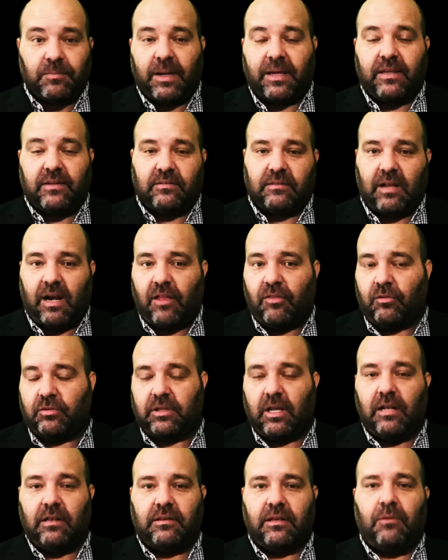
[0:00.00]

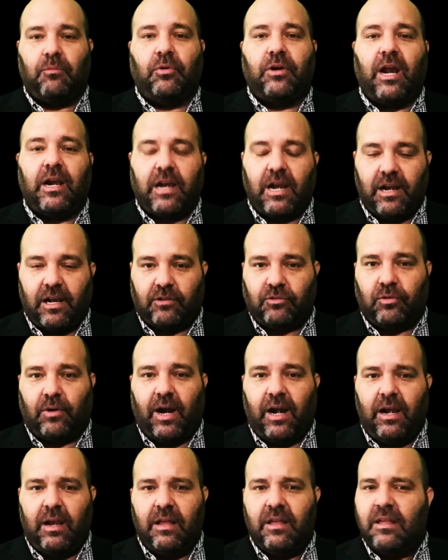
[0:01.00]
magistrados en el Tribunal
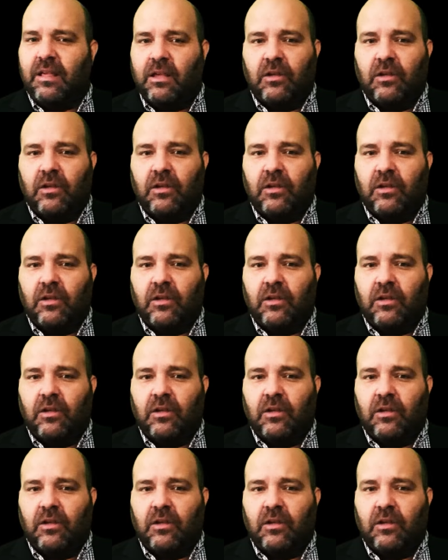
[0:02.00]
Electoral,